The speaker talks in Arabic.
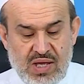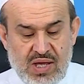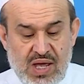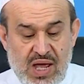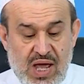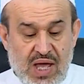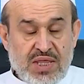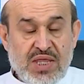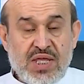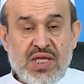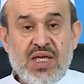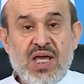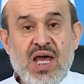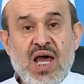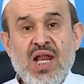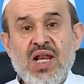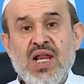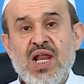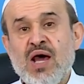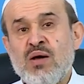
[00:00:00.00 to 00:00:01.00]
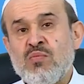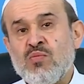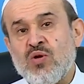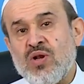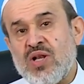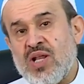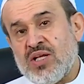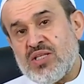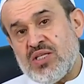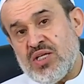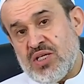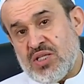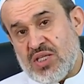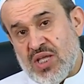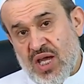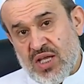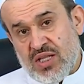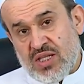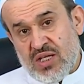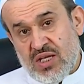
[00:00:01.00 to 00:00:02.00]
هذه اللام التي
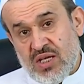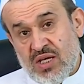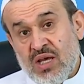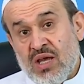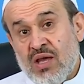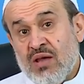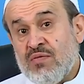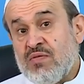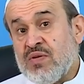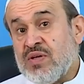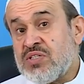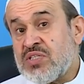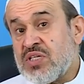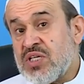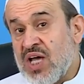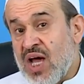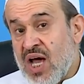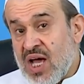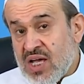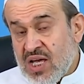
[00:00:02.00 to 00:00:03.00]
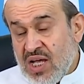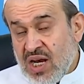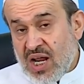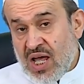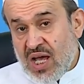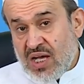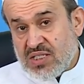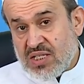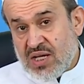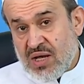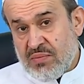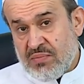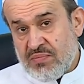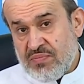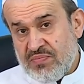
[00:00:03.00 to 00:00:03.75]
تأتي في سياق القسم